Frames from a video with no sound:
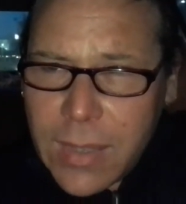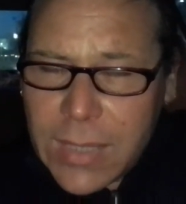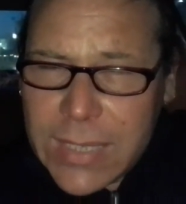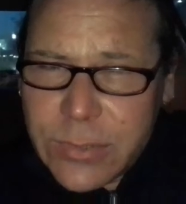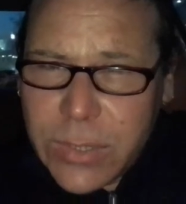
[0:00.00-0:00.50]

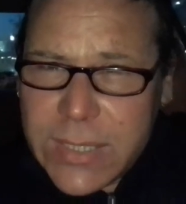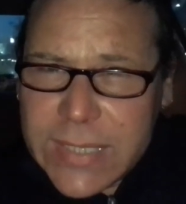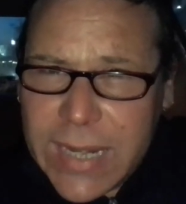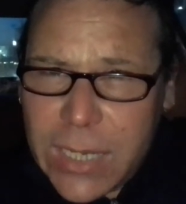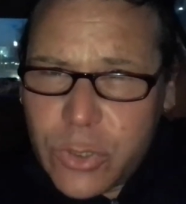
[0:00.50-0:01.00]
Adesso
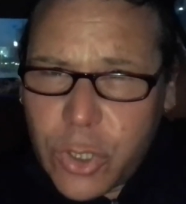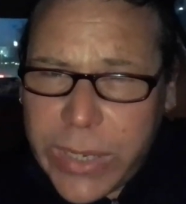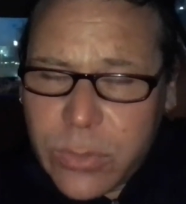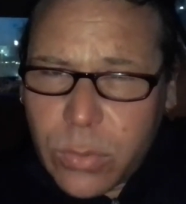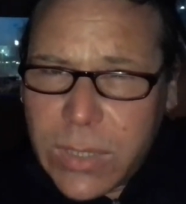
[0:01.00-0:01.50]
inizierà il
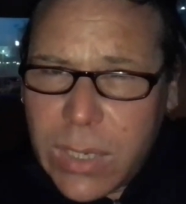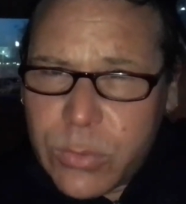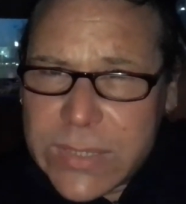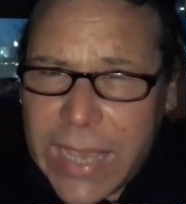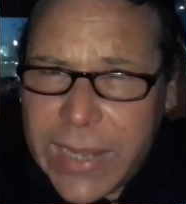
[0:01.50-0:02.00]
giochetto
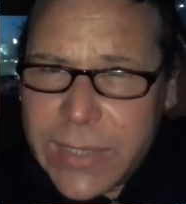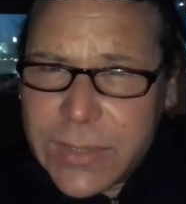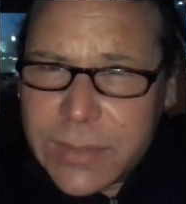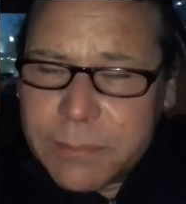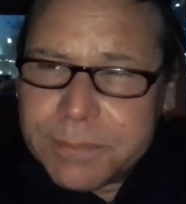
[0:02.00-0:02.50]

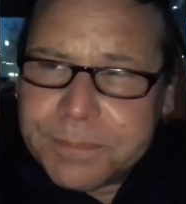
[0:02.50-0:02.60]
dell'austerity.